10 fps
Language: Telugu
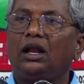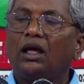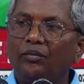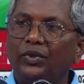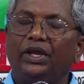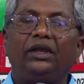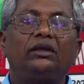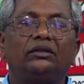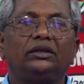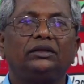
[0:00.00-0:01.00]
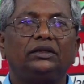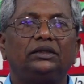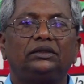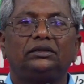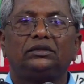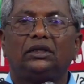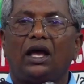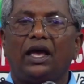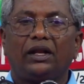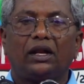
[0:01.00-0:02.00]
నమ్మి
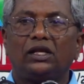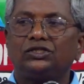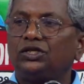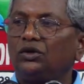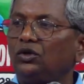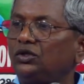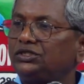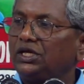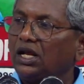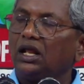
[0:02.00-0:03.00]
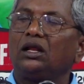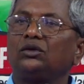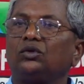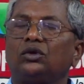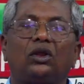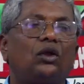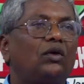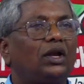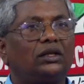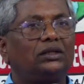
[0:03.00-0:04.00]
ఆయన రాజ్యంలో చేరాలనుకున్నారో
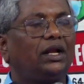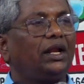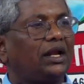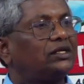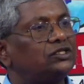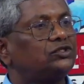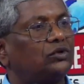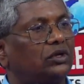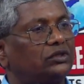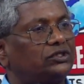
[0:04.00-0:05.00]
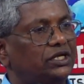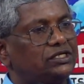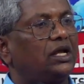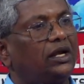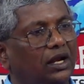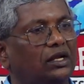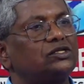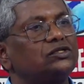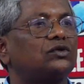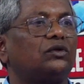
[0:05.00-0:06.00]
వాళ్ళందరినీ రక్షించుకున్నాడు శేషాన్ని
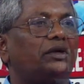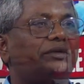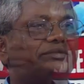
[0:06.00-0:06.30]
రక్షించుకున్నాడు